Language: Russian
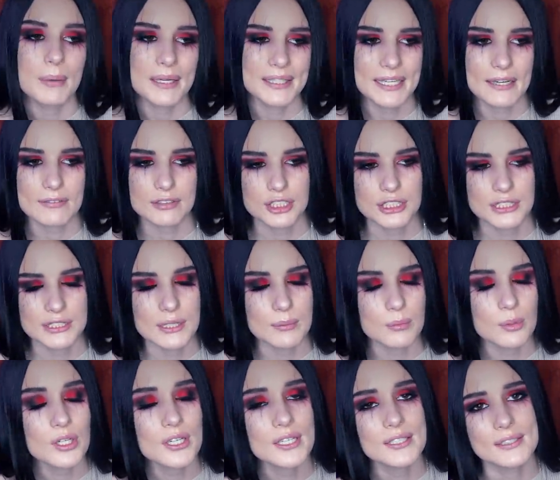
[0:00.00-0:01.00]
Поднявшись
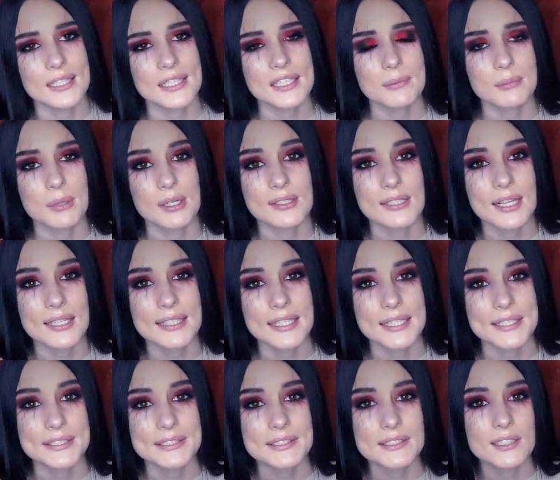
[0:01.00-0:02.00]
домой, она не могла
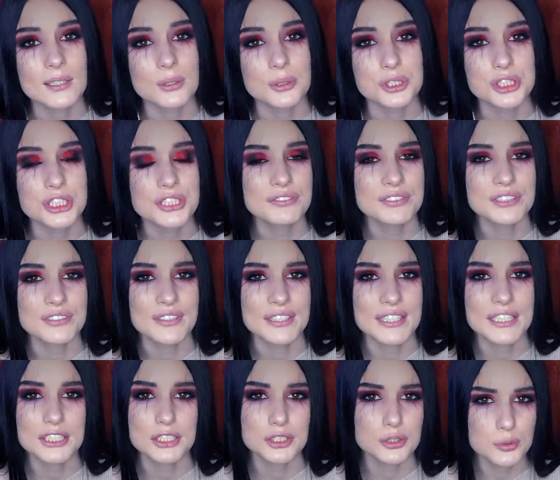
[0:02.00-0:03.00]
найти ключи в
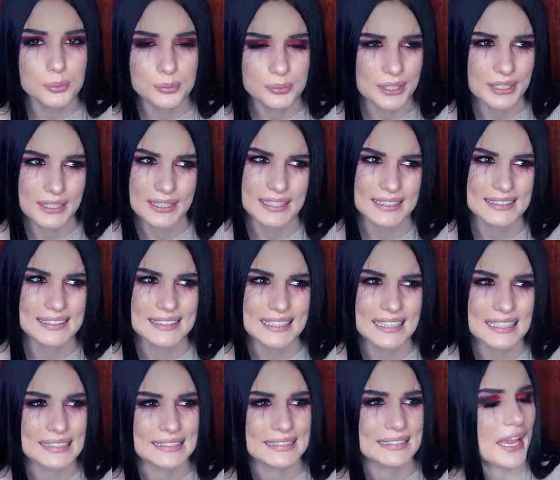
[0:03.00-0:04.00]
своей сумке,
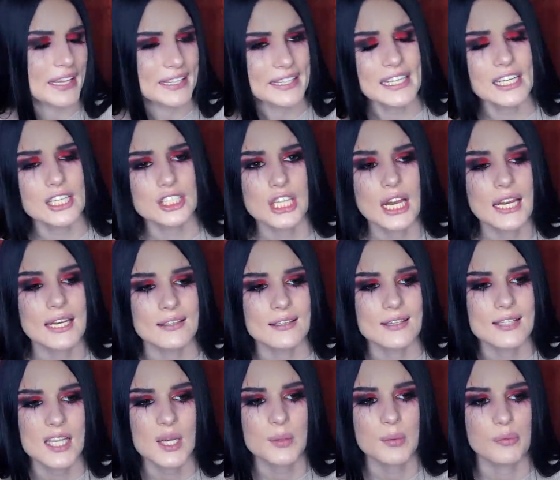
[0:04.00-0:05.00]
хотя они лежали
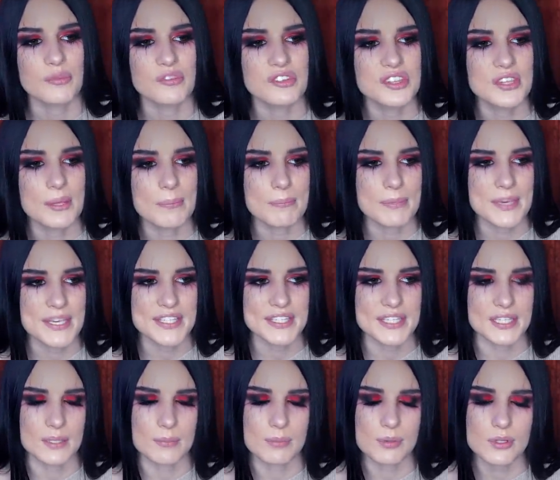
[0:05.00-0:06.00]
на самом видном
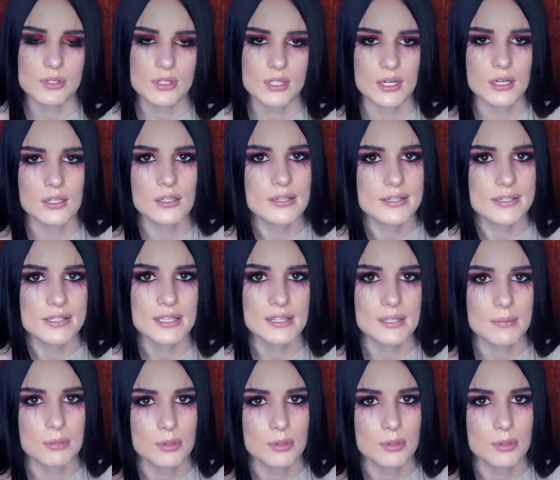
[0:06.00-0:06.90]
месте. Она просто рылась где-то